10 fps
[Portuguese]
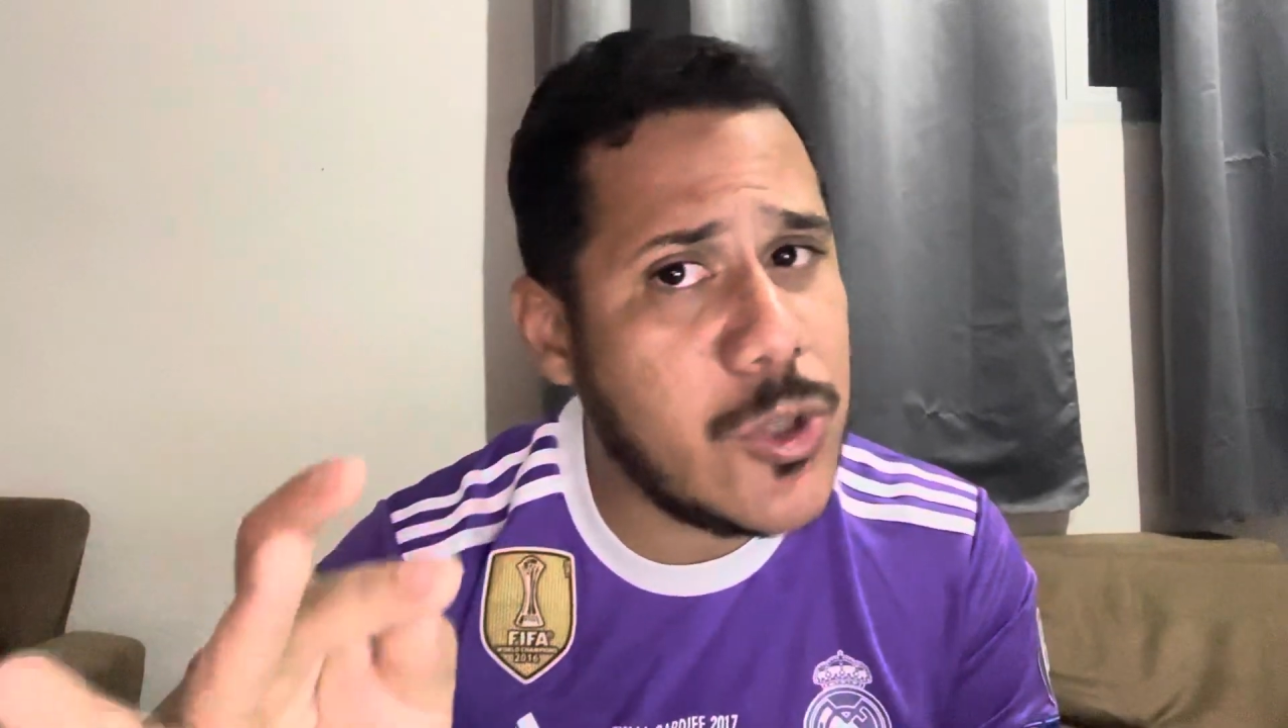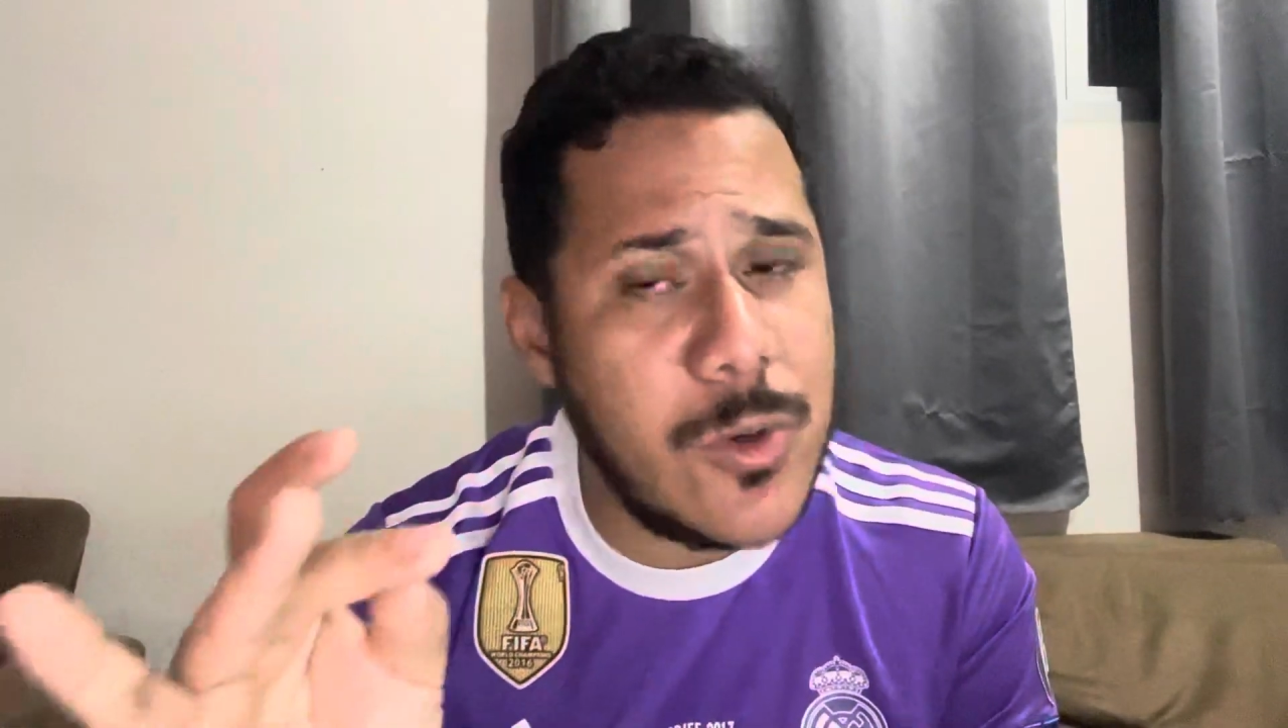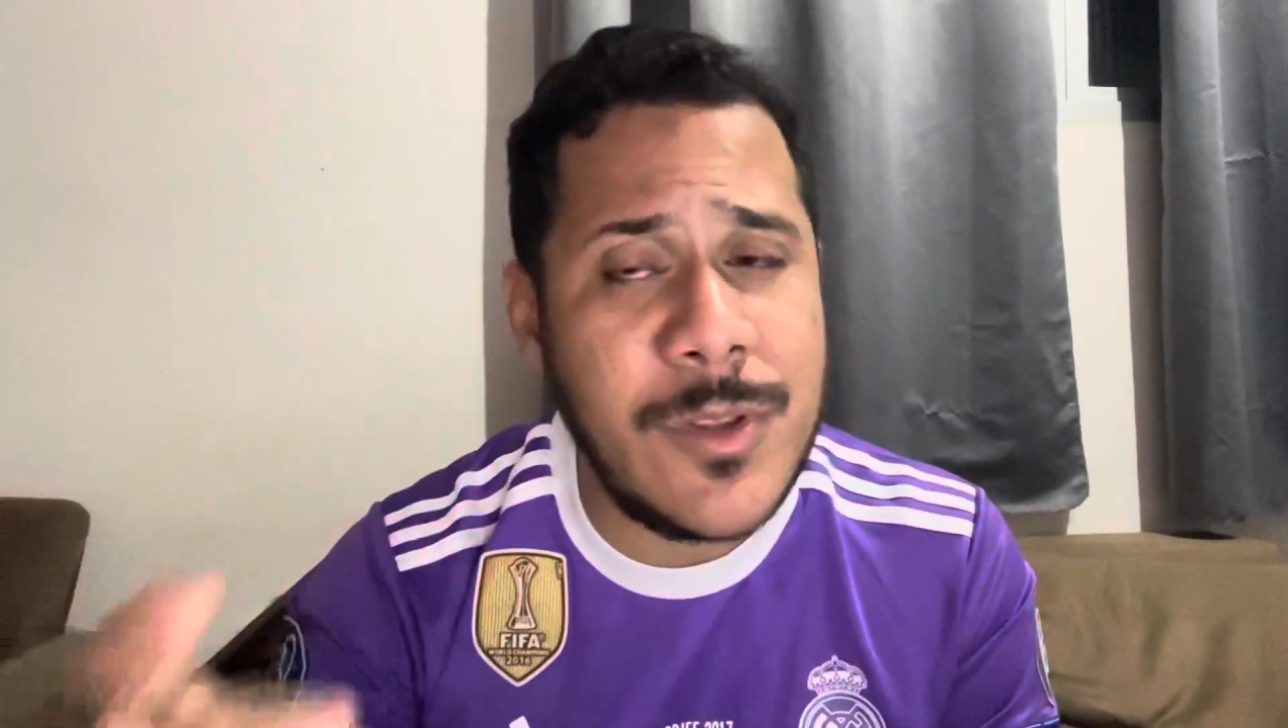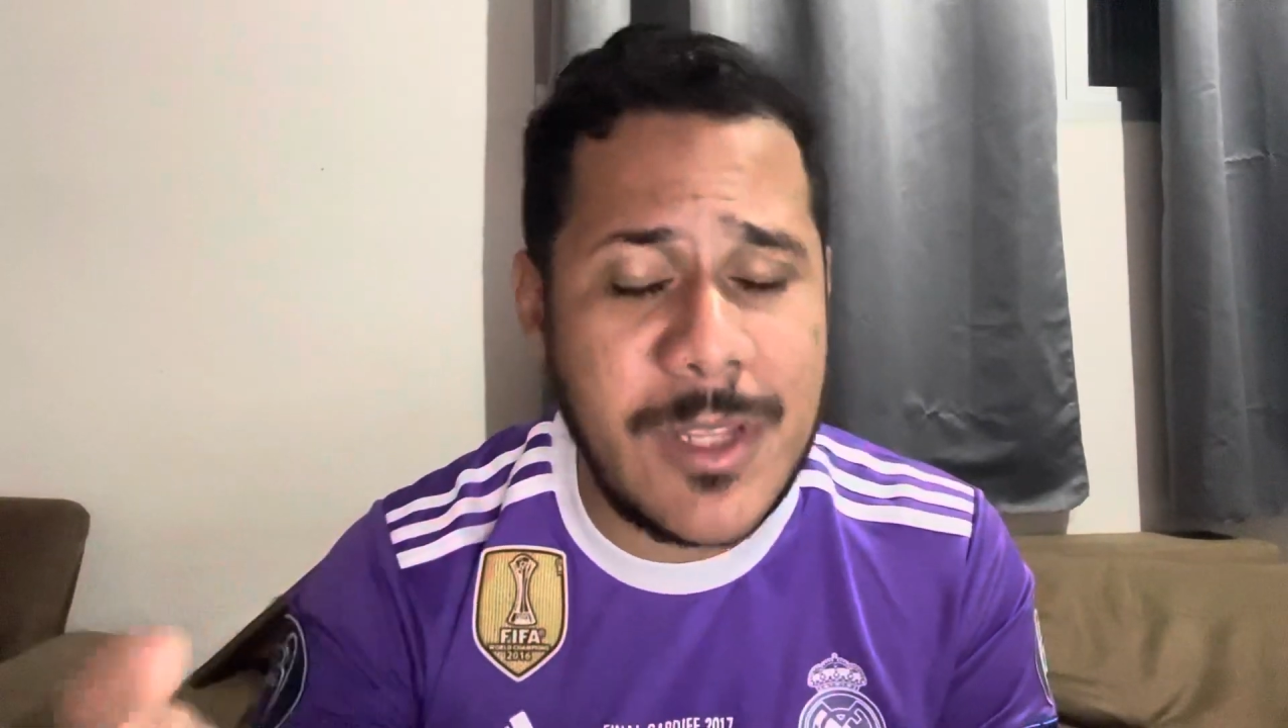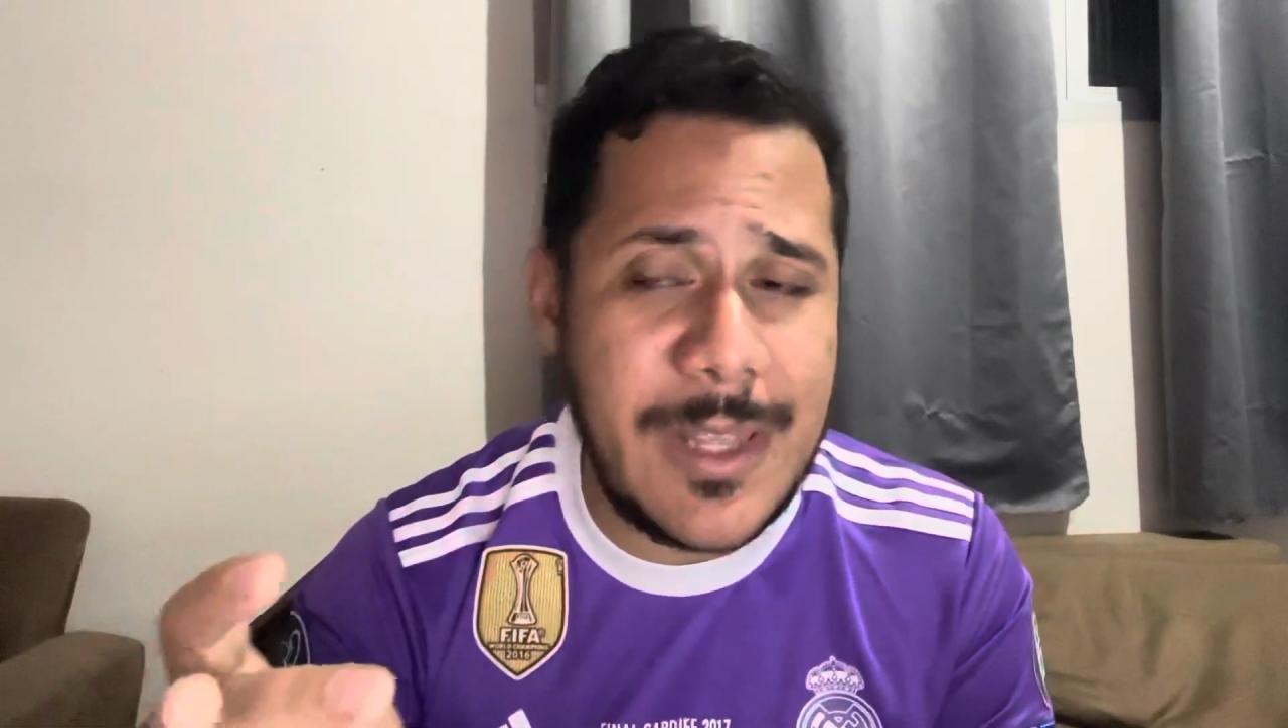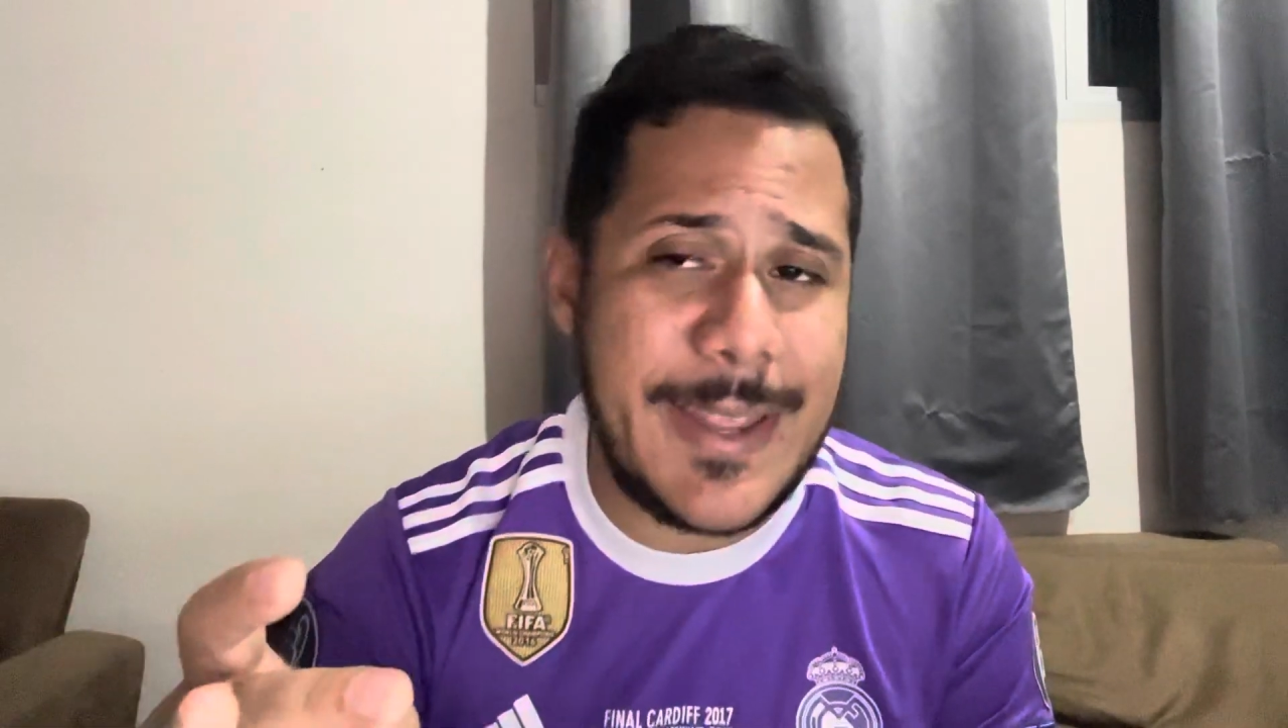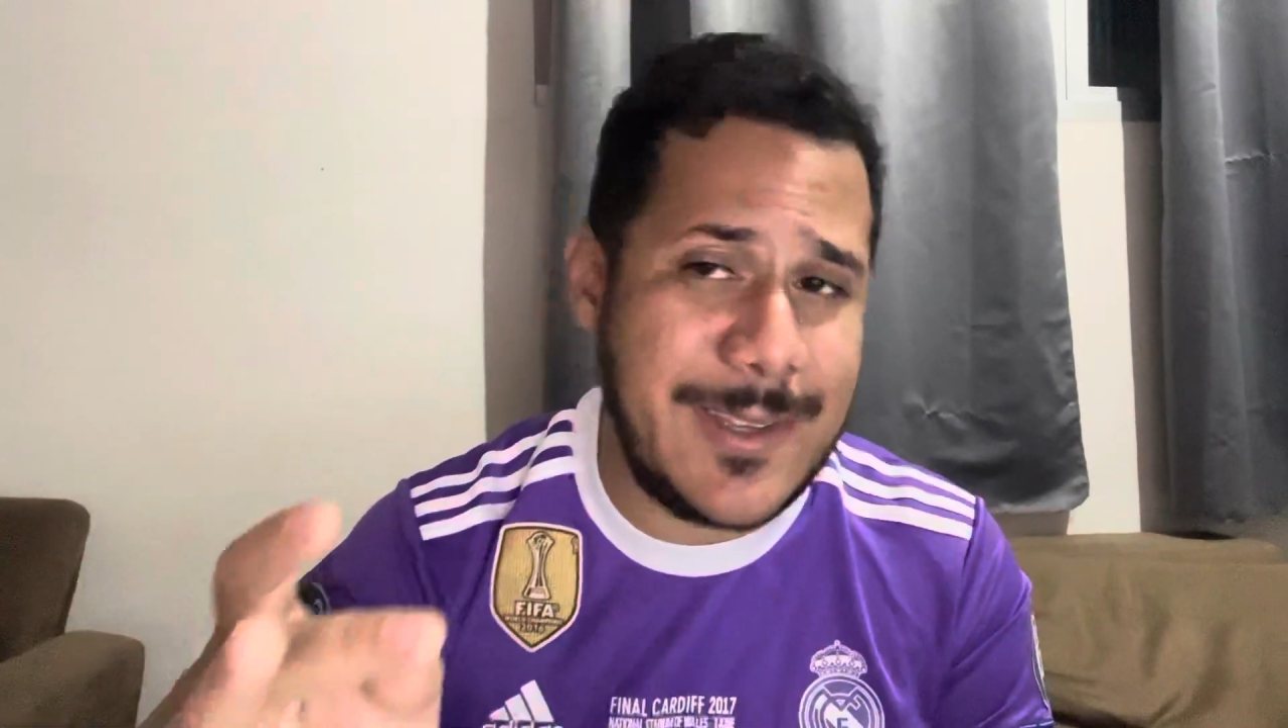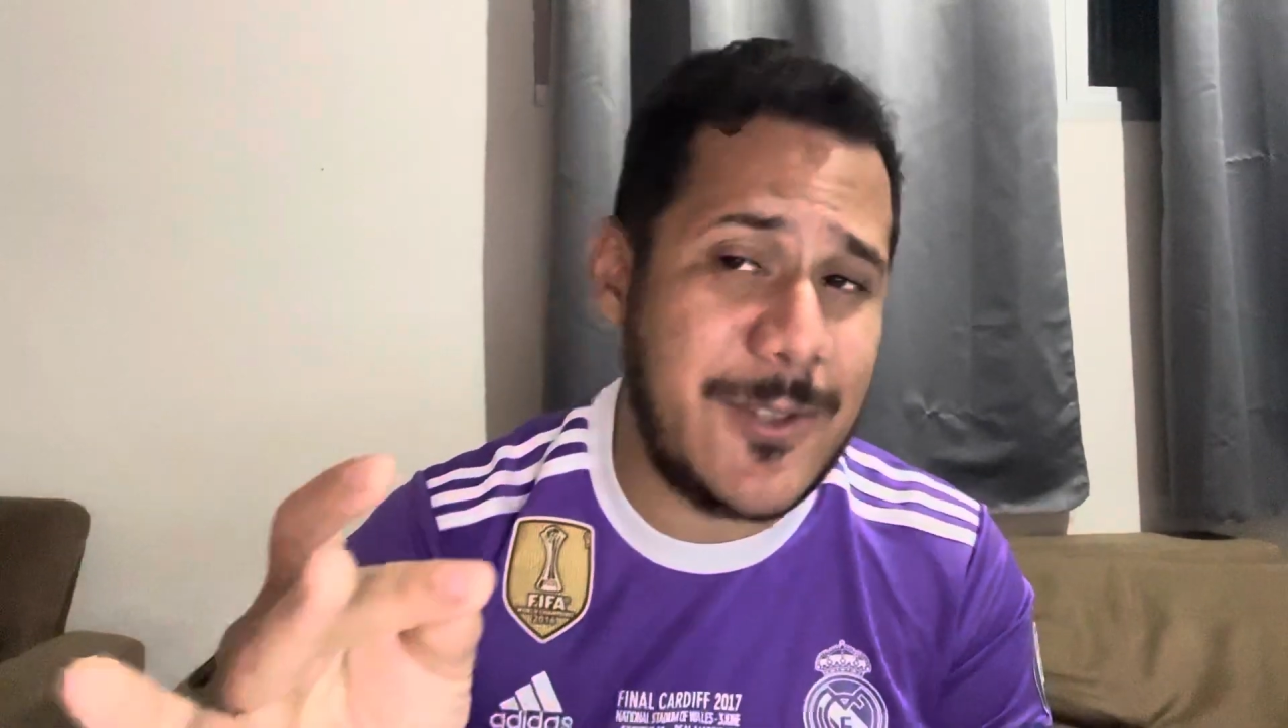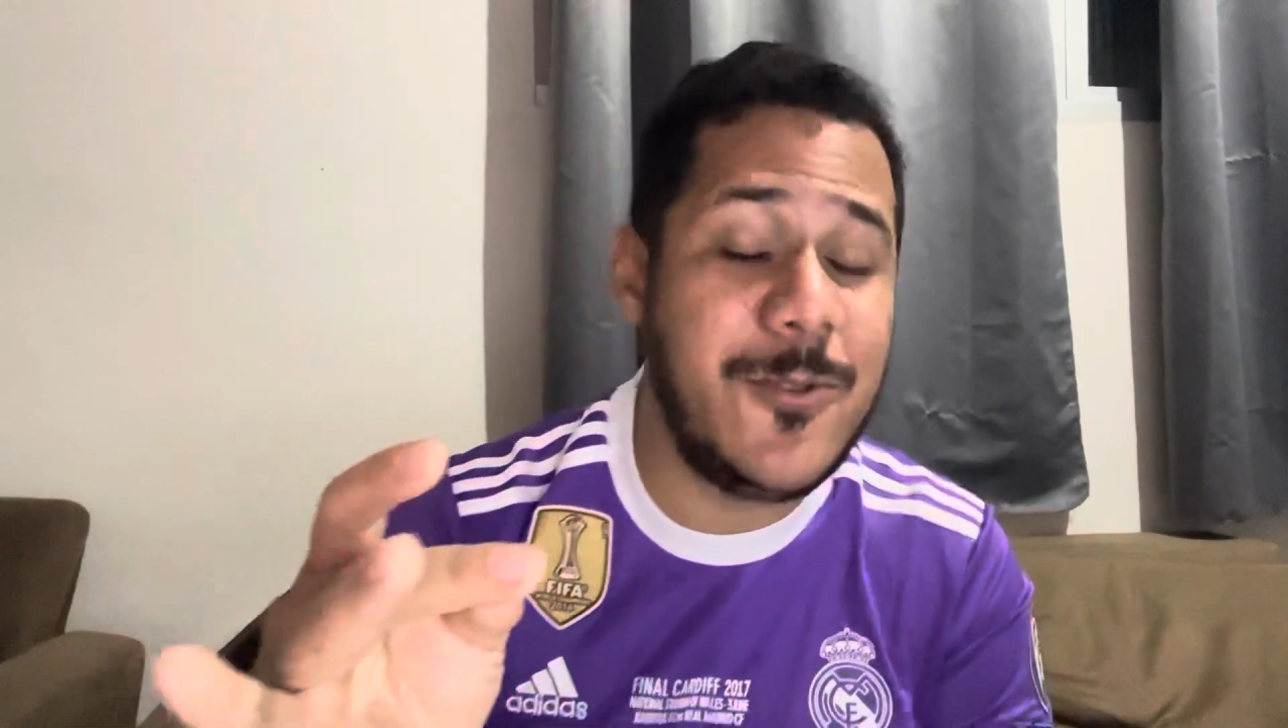continentes